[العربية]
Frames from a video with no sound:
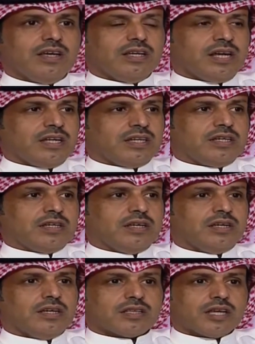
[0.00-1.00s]
يعني
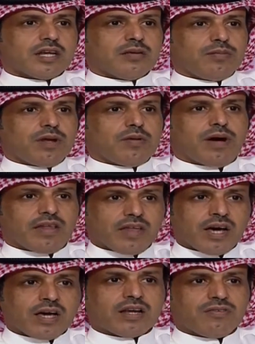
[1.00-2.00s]
تقربنا لبعض
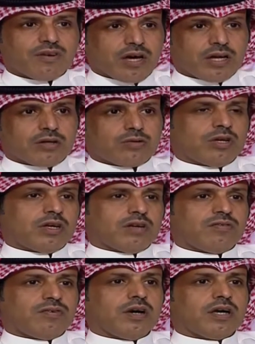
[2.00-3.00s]
اقرا افكارك وتقرا
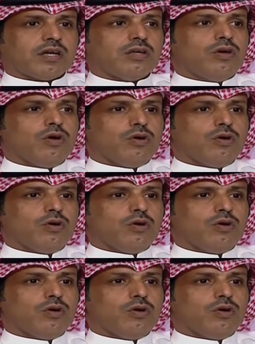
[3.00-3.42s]
افكاري